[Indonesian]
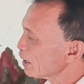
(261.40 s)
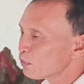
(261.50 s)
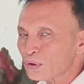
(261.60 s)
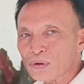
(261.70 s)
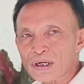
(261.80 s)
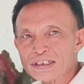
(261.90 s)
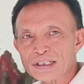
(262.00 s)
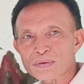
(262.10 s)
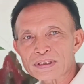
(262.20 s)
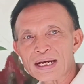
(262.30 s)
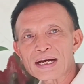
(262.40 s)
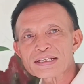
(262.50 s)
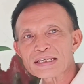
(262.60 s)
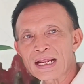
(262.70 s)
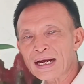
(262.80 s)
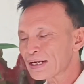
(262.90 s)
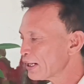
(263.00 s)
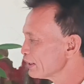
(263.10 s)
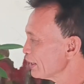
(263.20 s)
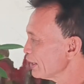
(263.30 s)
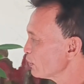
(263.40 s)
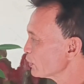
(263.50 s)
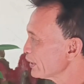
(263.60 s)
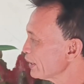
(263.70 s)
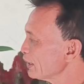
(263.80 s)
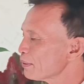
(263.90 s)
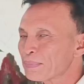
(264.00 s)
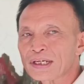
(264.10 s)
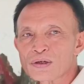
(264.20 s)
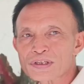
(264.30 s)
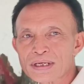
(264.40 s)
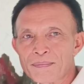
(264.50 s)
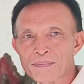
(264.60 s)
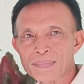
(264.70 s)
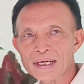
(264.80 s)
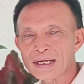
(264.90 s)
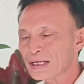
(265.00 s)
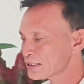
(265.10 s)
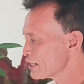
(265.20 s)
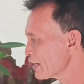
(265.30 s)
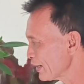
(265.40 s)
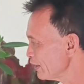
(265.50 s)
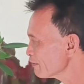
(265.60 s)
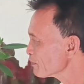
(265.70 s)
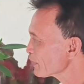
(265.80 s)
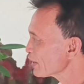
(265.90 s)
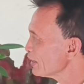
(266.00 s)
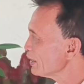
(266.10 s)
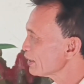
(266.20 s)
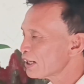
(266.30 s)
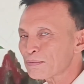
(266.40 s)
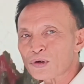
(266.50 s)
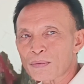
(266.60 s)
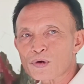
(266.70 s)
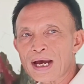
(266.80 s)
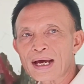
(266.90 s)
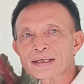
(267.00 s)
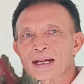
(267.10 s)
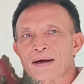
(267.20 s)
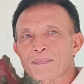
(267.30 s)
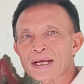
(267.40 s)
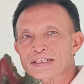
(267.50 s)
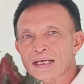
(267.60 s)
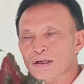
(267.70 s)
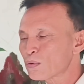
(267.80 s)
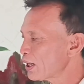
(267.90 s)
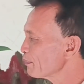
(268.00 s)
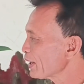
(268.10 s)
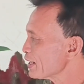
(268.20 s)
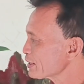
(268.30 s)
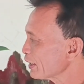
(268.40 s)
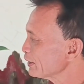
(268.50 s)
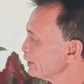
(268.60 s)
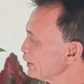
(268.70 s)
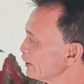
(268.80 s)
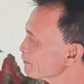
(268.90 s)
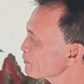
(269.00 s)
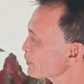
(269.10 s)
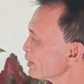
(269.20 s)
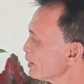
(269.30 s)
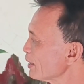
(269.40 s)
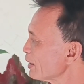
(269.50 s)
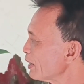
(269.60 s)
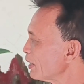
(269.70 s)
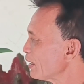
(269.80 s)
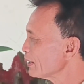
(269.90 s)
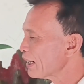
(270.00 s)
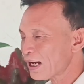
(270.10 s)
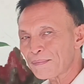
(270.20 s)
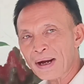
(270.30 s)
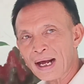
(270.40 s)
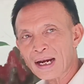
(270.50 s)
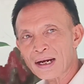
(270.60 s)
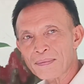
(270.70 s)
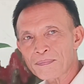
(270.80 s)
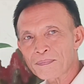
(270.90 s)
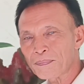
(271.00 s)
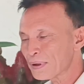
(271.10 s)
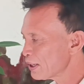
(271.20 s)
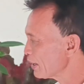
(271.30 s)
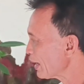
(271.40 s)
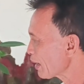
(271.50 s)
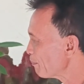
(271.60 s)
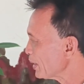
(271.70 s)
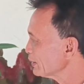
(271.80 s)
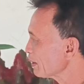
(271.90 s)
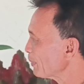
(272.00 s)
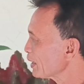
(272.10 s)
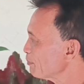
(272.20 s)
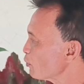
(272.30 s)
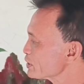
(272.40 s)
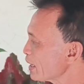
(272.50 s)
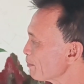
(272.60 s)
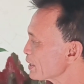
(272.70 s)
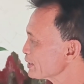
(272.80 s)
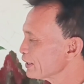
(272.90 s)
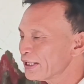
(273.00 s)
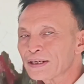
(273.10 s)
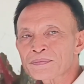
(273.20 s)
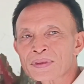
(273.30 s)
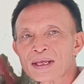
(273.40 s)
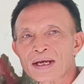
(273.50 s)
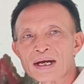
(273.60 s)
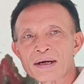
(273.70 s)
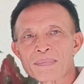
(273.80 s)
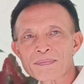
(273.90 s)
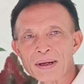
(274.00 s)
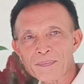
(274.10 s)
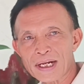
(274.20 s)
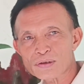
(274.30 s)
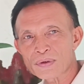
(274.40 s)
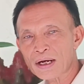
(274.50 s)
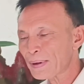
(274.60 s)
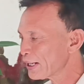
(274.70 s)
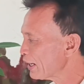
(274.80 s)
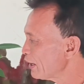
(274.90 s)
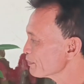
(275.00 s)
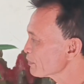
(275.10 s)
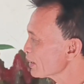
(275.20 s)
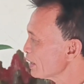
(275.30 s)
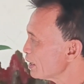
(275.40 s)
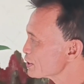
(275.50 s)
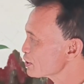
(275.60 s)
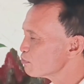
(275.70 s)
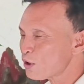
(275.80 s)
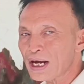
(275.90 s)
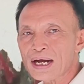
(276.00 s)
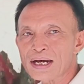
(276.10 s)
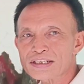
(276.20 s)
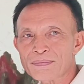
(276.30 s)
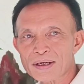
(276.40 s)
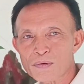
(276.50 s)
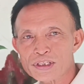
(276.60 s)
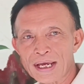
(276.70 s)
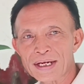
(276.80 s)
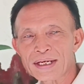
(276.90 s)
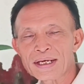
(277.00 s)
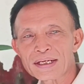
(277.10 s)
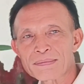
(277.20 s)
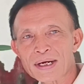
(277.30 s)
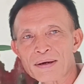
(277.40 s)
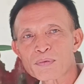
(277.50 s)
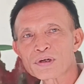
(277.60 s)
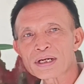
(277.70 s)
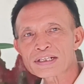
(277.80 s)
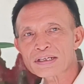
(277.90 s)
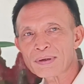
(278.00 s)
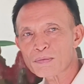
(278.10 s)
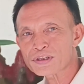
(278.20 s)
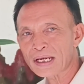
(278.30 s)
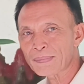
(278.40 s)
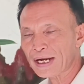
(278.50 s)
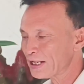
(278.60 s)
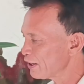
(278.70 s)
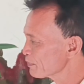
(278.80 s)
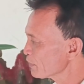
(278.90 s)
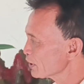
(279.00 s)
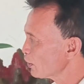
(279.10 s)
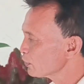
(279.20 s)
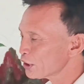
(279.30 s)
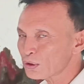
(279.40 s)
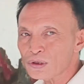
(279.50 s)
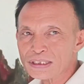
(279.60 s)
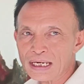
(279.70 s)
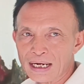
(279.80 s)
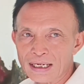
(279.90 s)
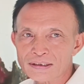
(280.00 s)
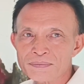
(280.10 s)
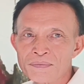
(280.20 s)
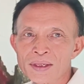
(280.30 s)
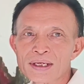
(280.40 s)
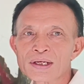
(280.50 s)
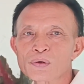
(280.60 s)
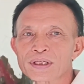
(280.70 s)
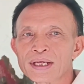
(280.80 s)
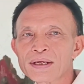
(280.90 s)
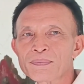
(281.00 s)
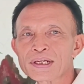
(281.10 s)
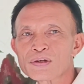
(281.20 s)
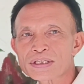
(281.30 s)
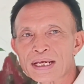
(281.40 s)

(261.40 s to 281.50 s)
nah untuk eh, selanjutnya silahkan nanti ikuti video sampai selesai dan mudah-mudahan apa yang saya lakukan pada saat ini uh, dalam hal penggarapan daripada bonsai amplas ini uh, bermanfaat juga pada uh, semua uh, sahabat bonsai dimanapun uh, sahabat bonsai berada. Nah untuk itu silahkan ikuti video